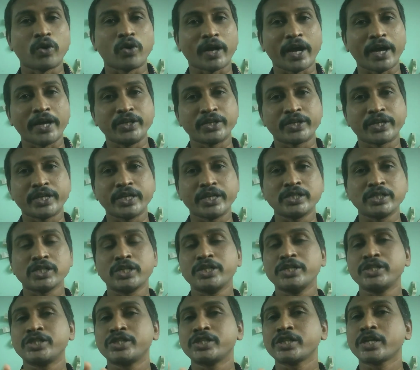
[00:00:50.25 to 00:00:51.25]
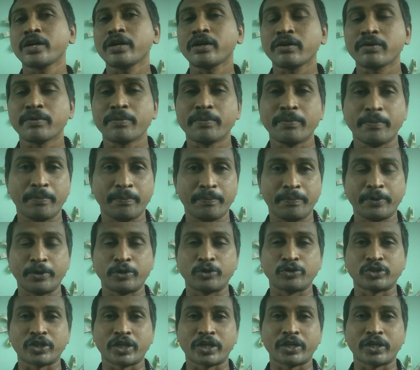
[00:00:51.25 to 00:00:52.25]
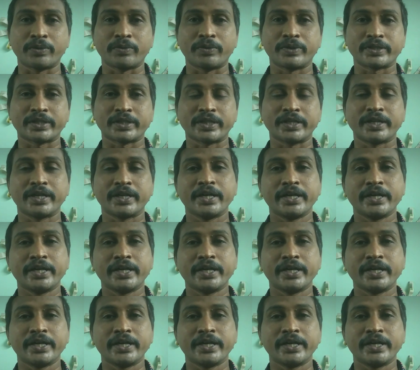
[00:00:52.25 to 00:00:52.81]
ఒక ఐదు కేజీలు ఈజీగా పెరుగుతారనమాట